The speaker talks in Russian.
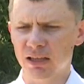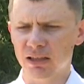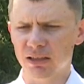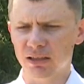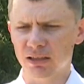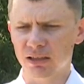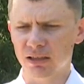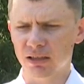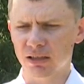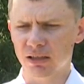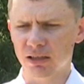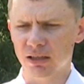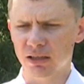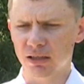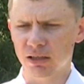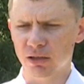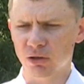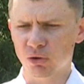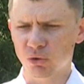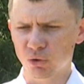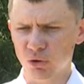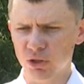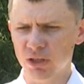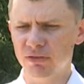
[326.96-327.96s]
э,
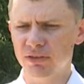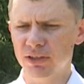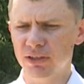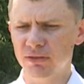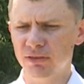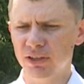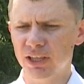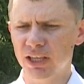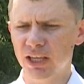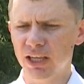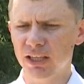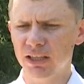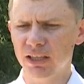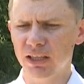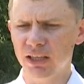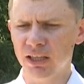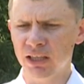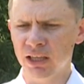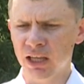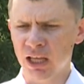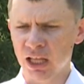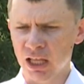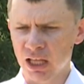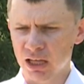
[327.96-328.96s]
Конев
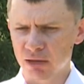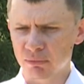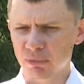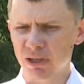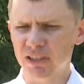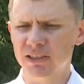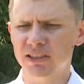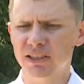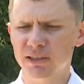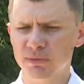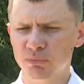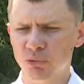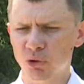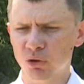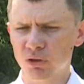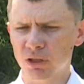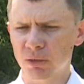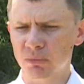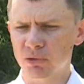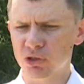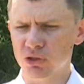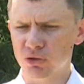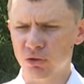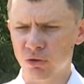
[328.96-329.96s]
Евгений, мастер
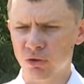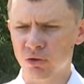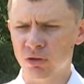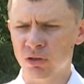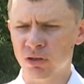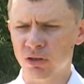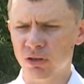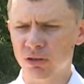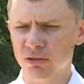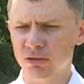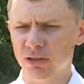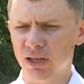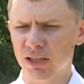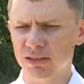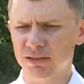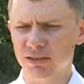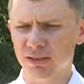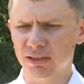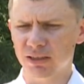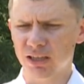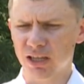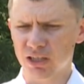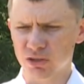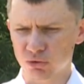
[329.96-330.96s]
спорта международного
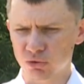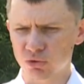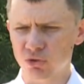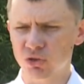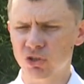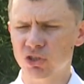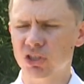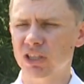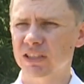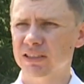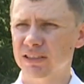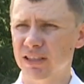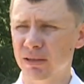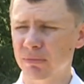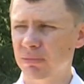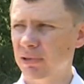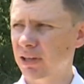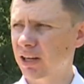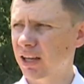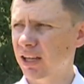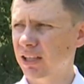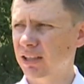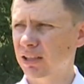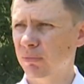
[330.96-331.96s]
класса наш, тоже сейчас
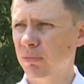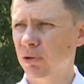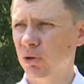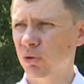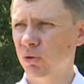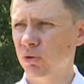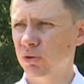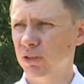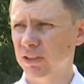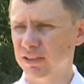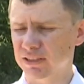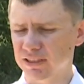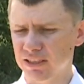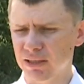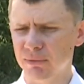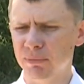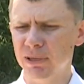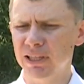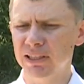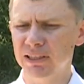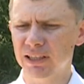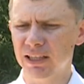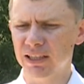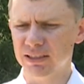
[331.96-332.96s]
набирает обороты.
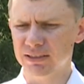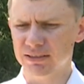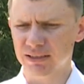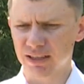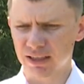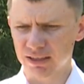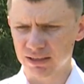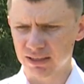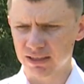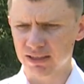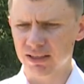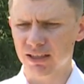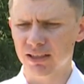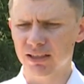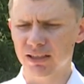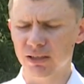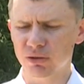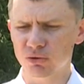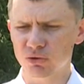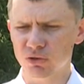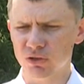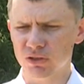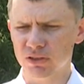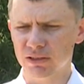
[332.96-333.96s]
Землин Александр, как
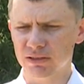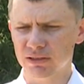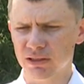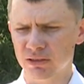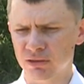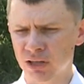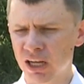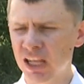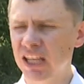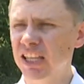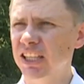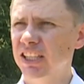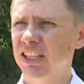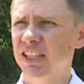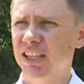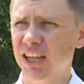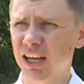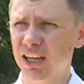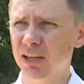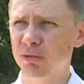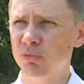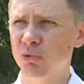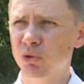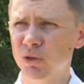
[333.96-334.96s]
я уже сказал, и
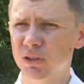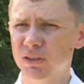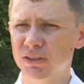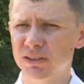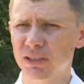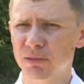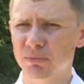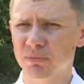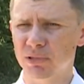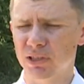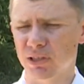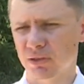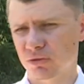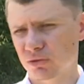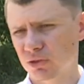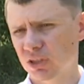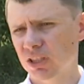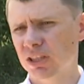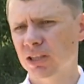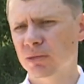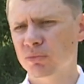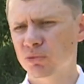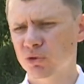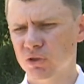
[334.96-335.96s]
Калимулин Сабир. Вот
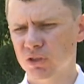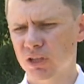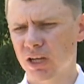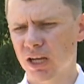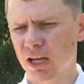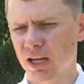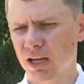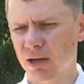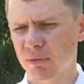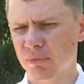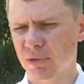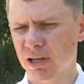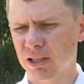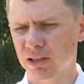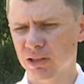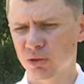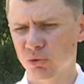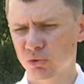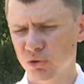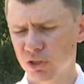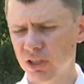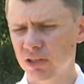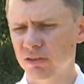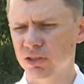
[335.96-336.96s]
это мужская команда.
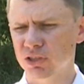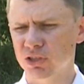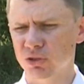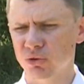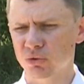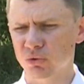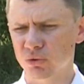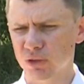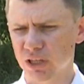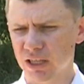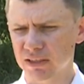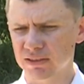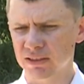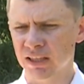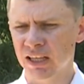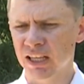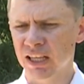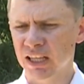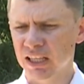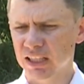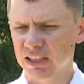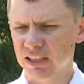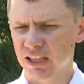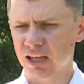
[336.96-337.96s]
У девочек у нас
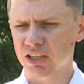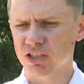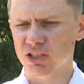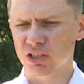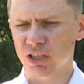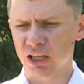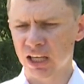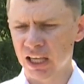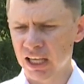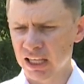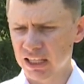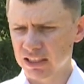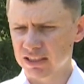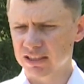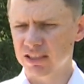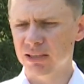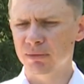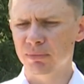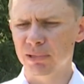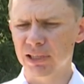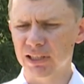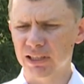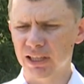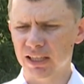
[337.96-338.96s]
также
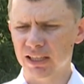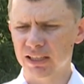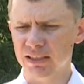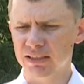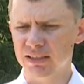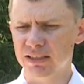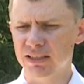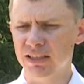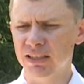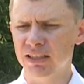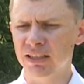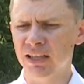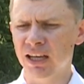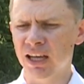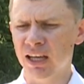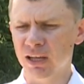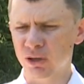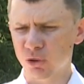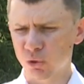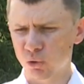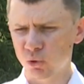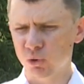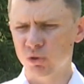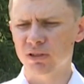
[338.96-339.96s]
Землина Кристина,
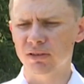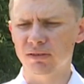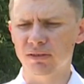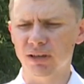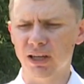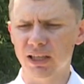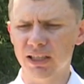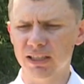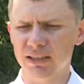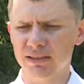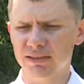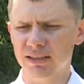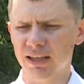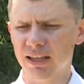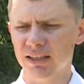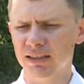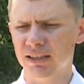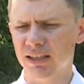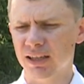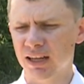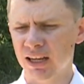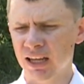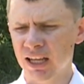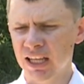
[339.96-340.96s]
Гусева
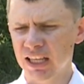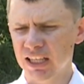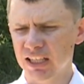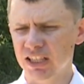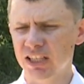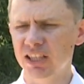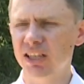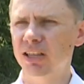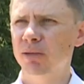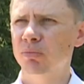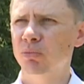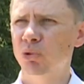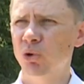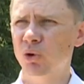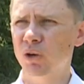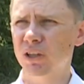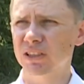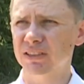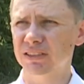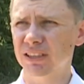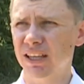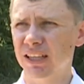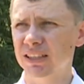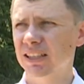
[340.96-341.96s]
Александра и
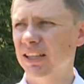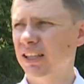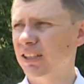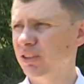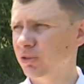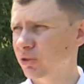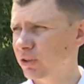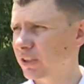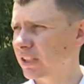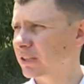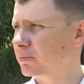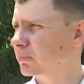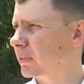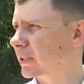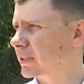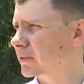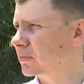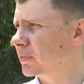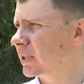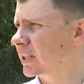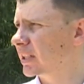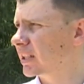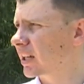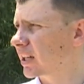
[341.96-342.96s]
Ребуха Сандра. Но это
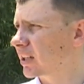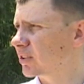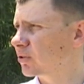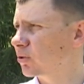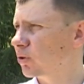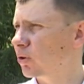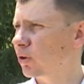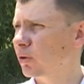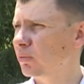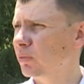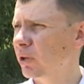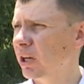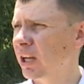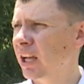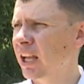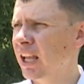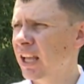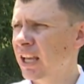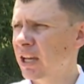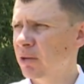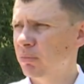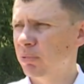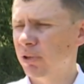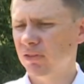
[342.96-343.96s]
спортсменка, которую мы
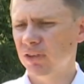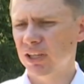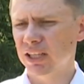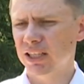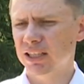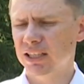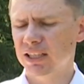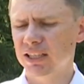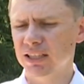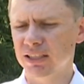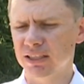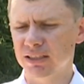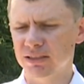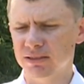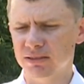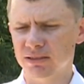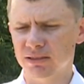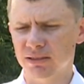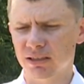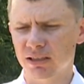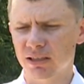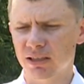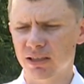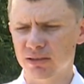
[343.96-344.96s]
привлекли из
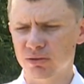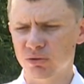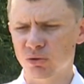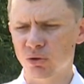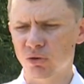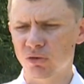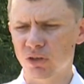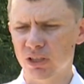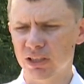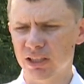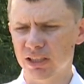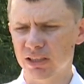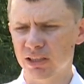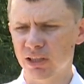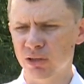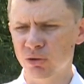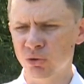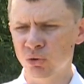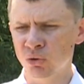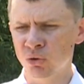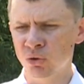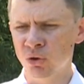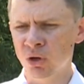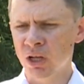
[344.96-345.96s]
э,
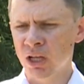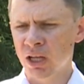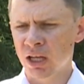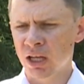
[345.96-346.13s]
Ростова-на-Дону